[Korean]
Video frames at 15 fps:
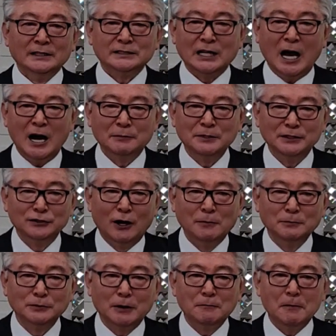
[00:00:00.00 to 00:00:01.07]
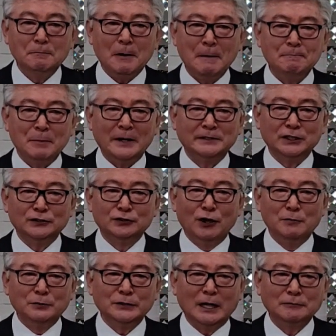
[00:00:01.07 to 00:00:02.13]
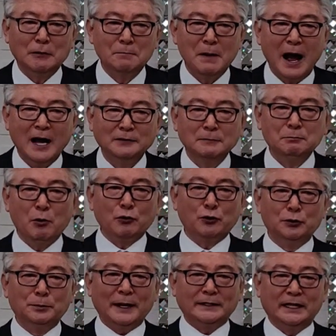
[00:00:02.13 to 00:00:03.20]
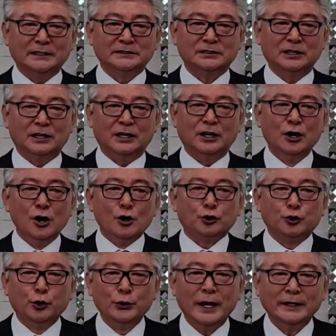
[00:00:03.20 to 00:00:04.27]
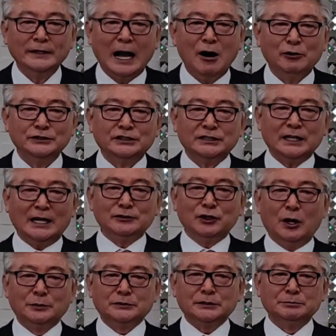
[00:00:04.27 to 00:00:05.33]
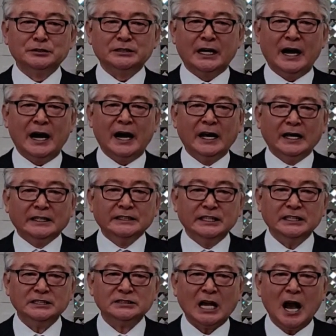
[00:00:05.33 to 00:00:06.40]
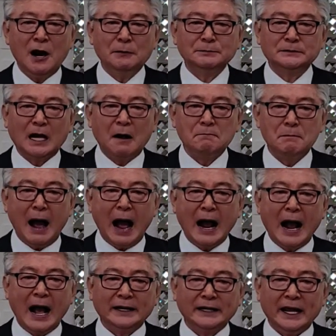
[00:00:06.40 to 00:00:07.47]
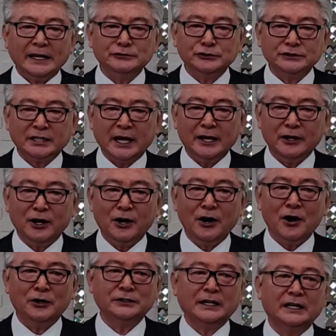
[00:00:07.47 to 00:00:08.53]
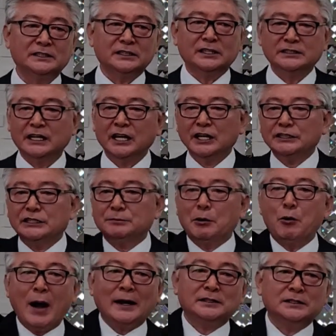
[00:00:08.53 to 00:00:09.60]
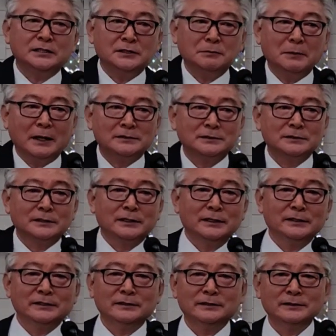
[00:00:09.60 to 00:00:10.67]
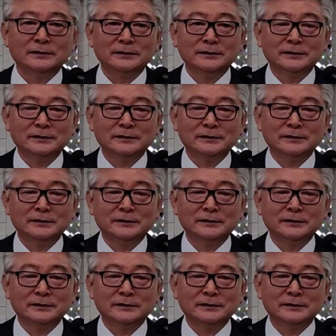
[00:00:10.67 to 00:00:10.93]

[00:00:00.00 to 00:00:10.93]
사업이 너무너무 바빠서 너무나도 많은 복을 받아서 교회 나올 시간도 없습니다. 이 사업장 망하게 해주세요. 그랬더니 입을 확 트름막더래요.